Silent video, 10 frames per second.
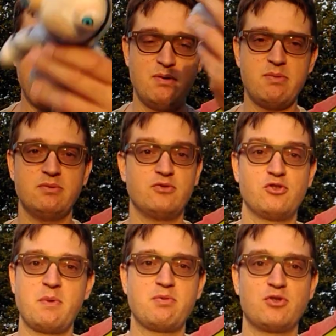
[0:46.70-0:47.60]

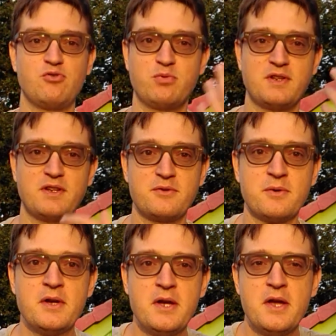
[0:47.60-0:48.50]
pourquoi je pose des questions.
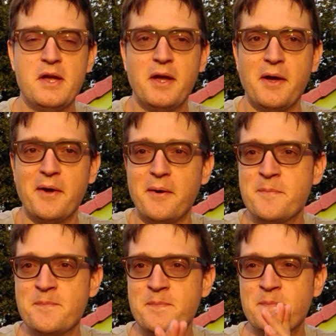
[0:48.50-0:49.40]

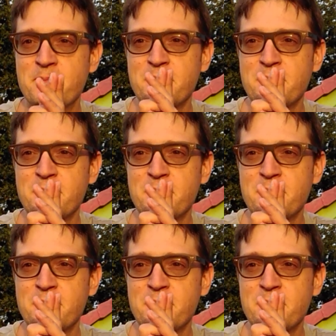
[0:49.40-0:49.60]
Euh,